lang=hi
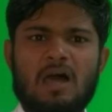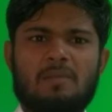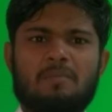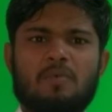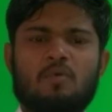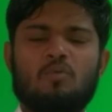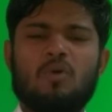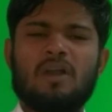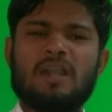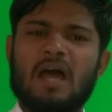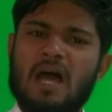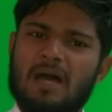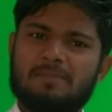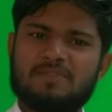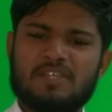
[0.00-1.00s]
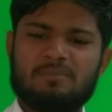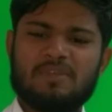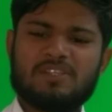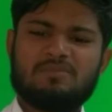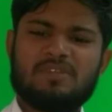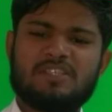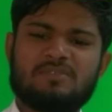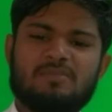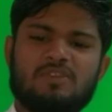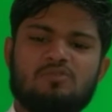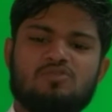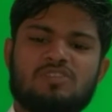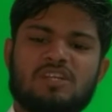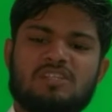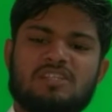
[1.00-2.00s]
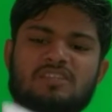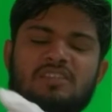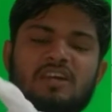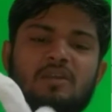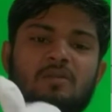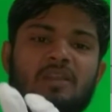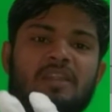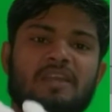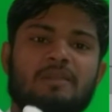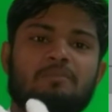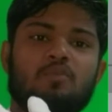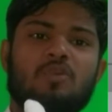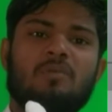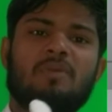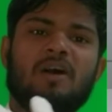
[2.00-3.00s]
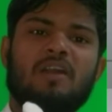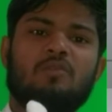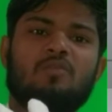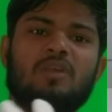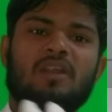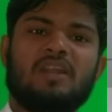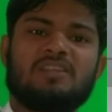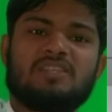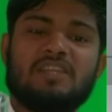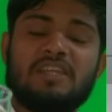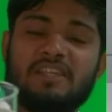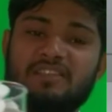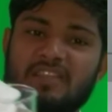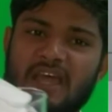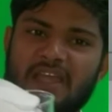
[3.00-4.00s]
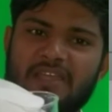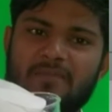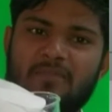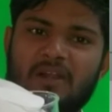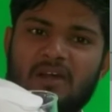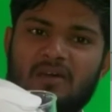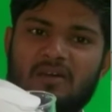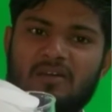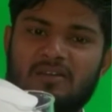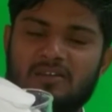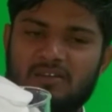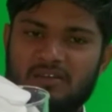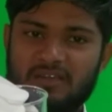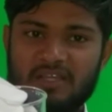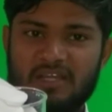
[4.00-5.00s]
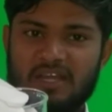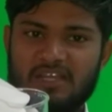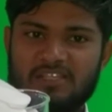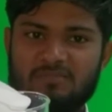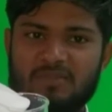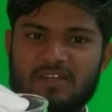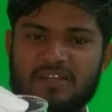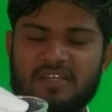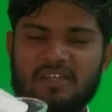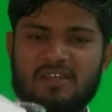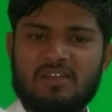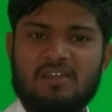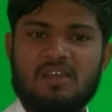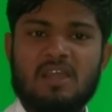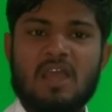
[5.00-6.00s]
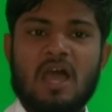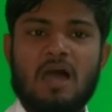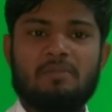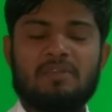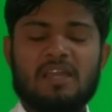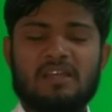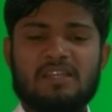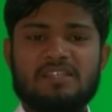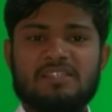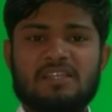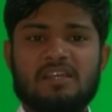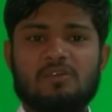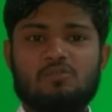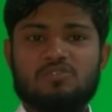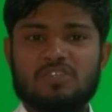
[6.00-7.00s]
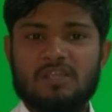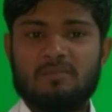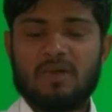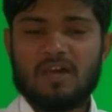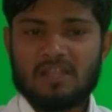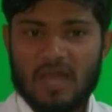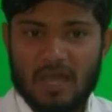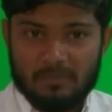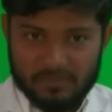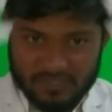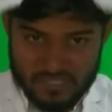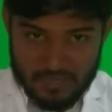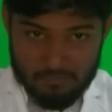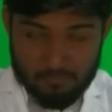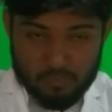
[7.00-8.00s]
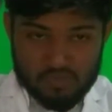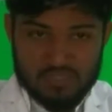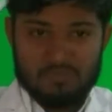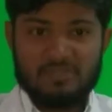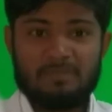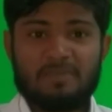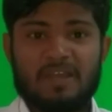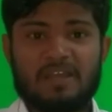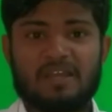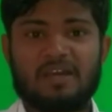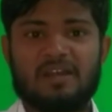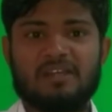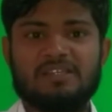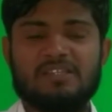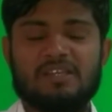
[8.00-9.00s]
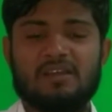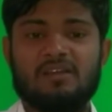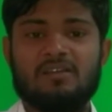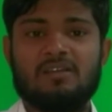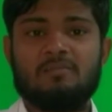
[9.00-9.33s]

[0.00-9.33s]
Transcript: आप वन हाफ चम्मच भी इसमें यूज कर सकते हैं और लेकिन पूरा भरा हुआ रहना चाहिए इतना ही बड़ा गिलास में ठीक है अब क्या कीजिएगा उसके बाद आप शैम्पू सबसे पहले कर लीजिएगा